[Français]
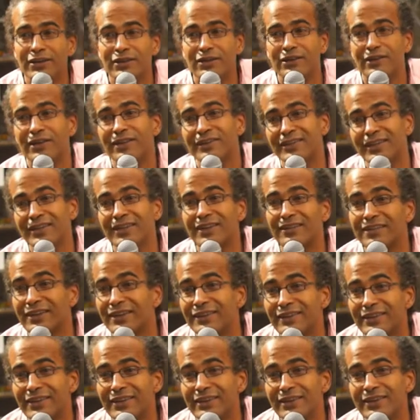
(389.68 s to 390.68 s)
euh, éteindre
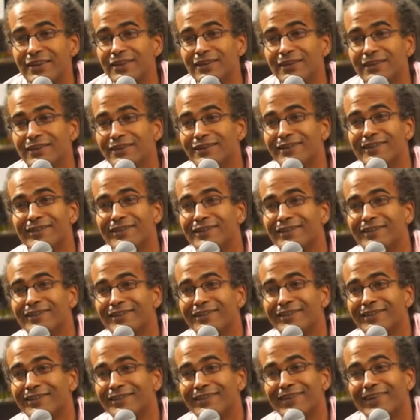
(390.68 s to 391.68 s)
sa télé euh,
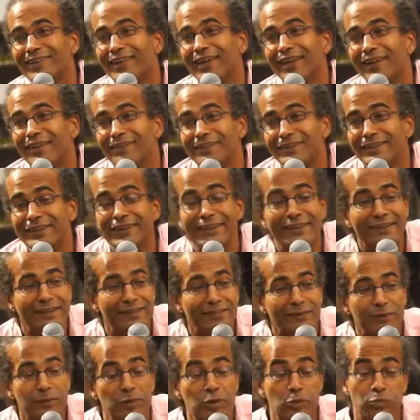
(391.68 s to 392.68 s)
inviter
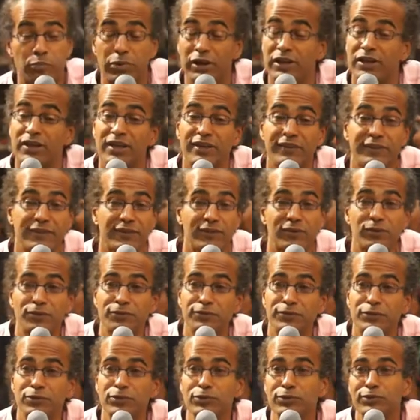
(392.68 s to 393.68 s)
sa famille, parler à ses
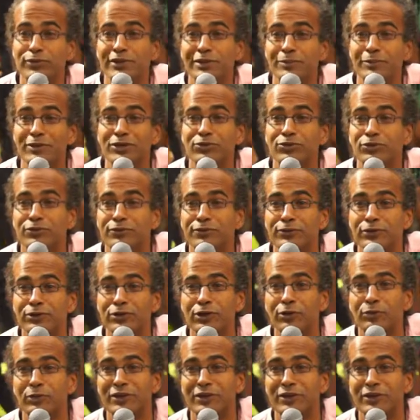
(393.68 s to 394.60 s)
enfants au lieu de les mettre devant leur